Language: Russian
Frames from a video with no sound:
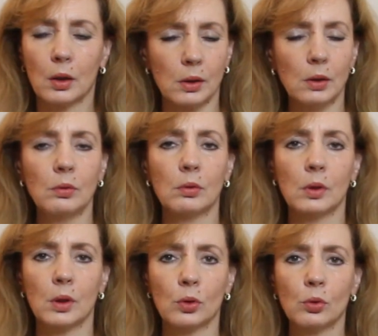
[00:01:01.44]
красивого,
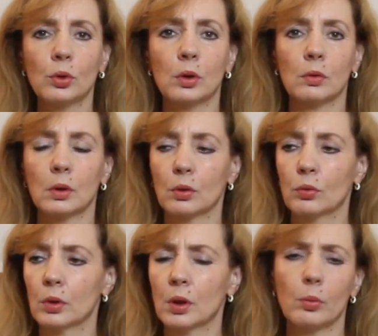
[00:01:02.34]
достойного,
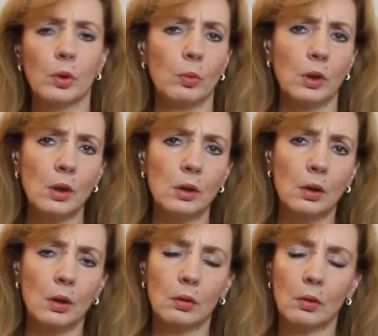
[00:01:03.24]
такого
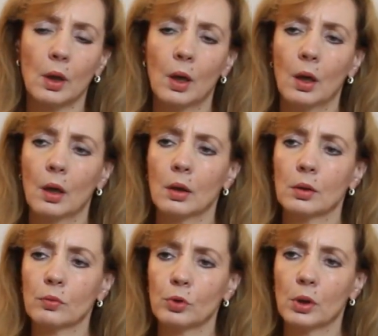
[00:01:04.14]
необременительного.
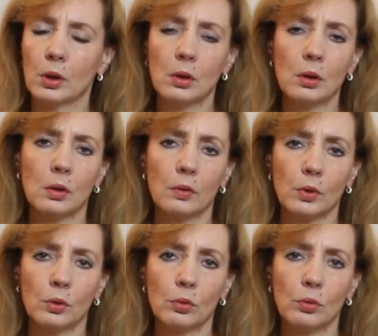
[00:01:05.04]
Сегодня один,
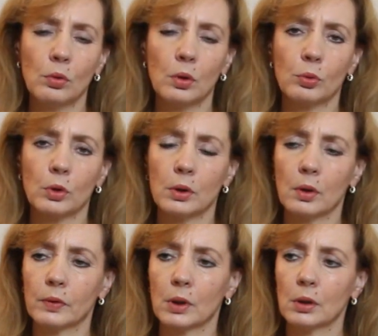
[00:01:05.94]
завтра другой,
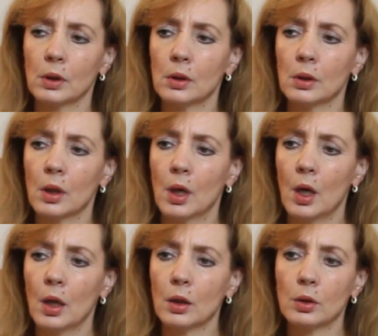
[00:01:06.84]
послезавтра третий.
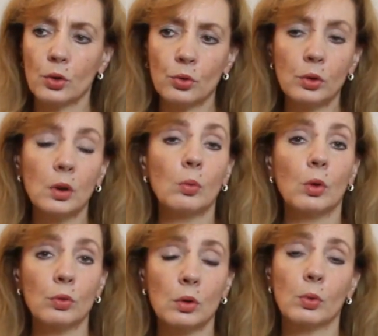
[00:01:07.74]
Из расчета я
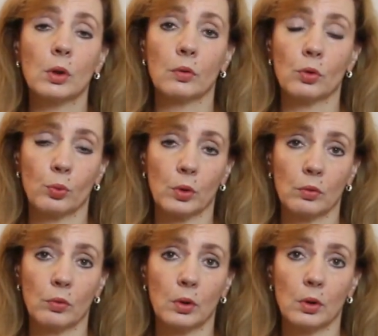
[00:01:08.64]
могу себе это все
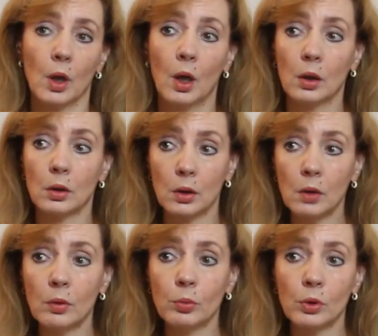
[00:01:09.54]
позволить. Тогда
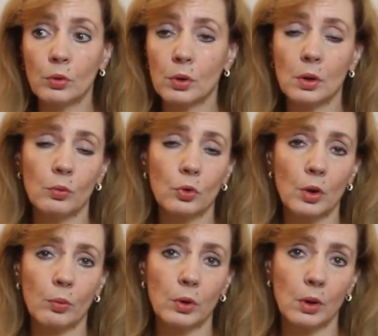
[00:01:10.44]
вам придется
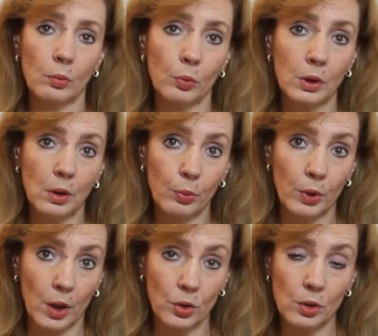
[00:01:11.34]
немножко
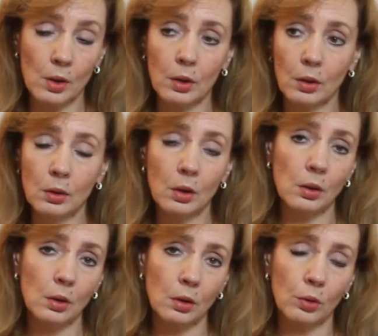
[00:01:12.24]
поднапрячься и
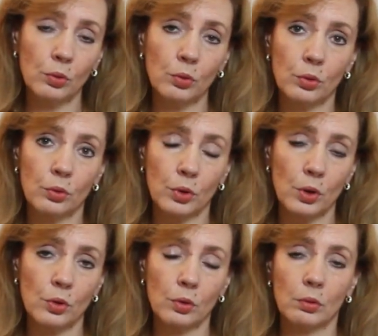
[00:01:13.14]
найти такую
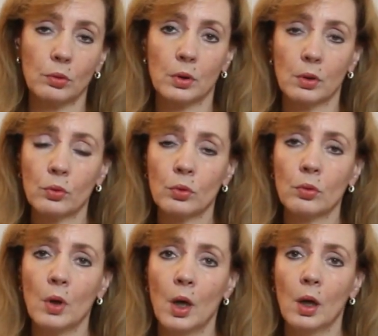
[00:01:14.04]
женщину или
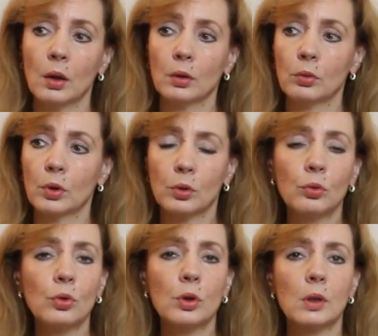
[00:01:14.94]
девушку, которая
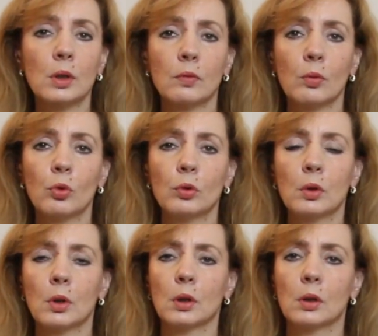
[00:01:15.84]
тоже за
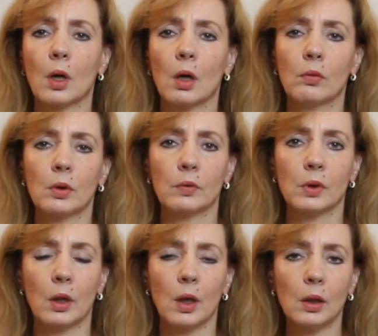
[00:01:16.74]
свободные нравы и
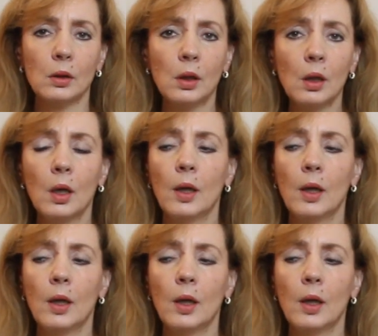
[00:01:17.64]
взгляды,